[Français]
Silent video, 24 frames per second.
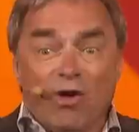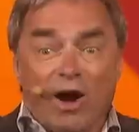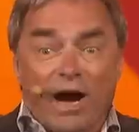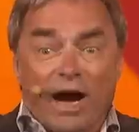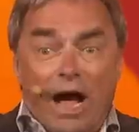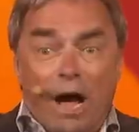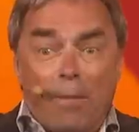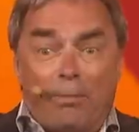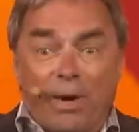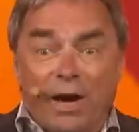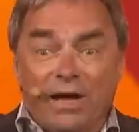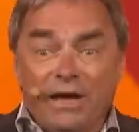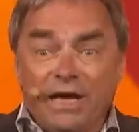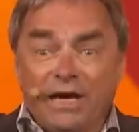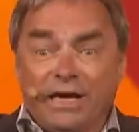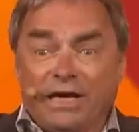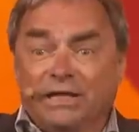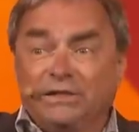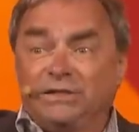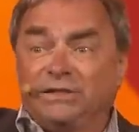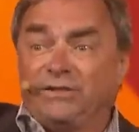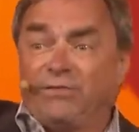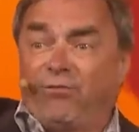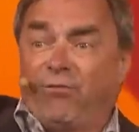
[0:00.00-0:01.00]
voir en panique,
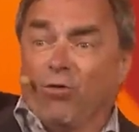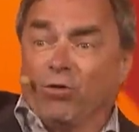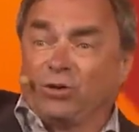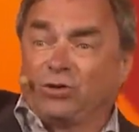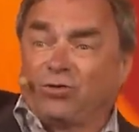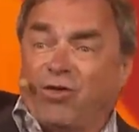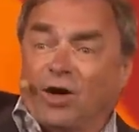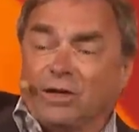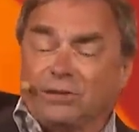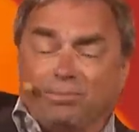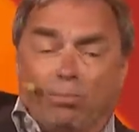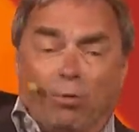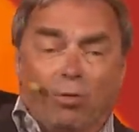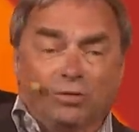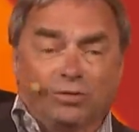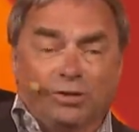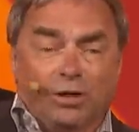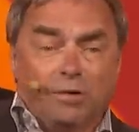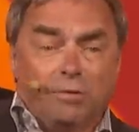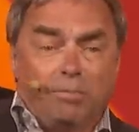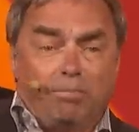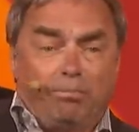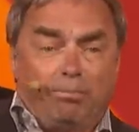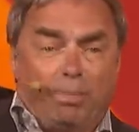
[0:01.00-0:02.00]
il dit, faut que je fasse poser
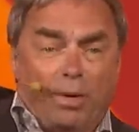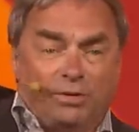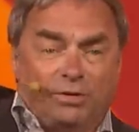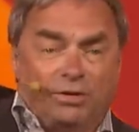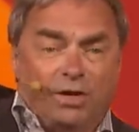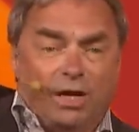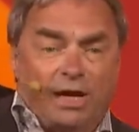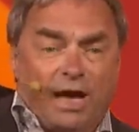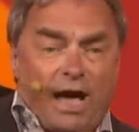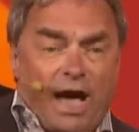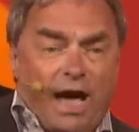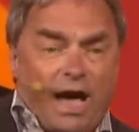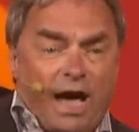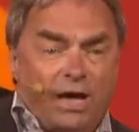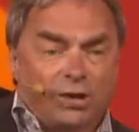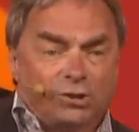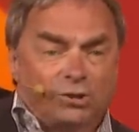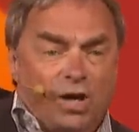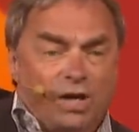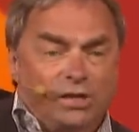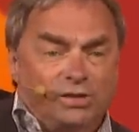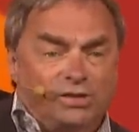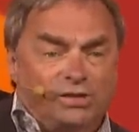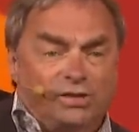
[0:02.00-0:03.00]
une porte de garage
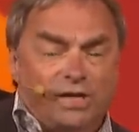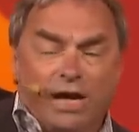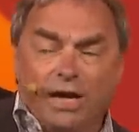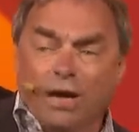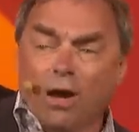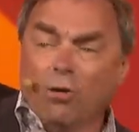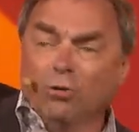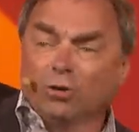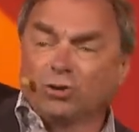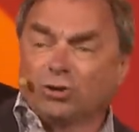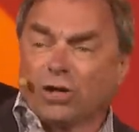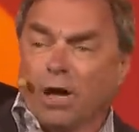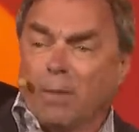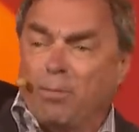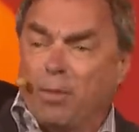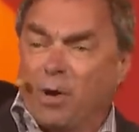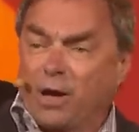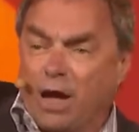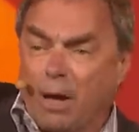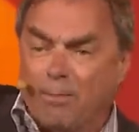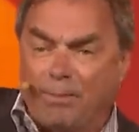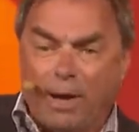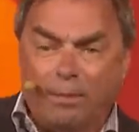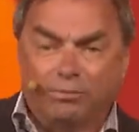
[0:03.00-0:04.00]
dans le salon, je serais pas
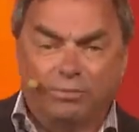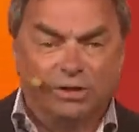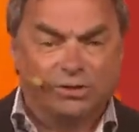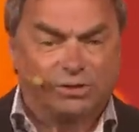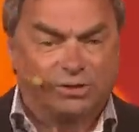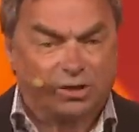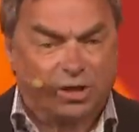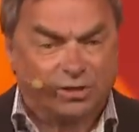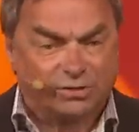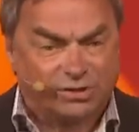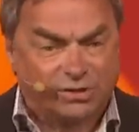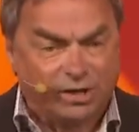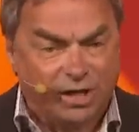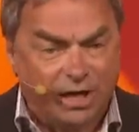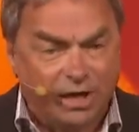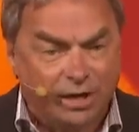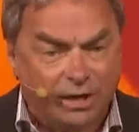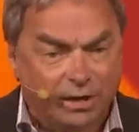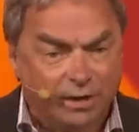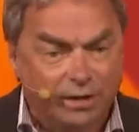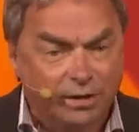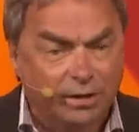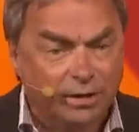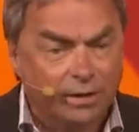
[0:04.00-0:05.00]
capable de le sortir.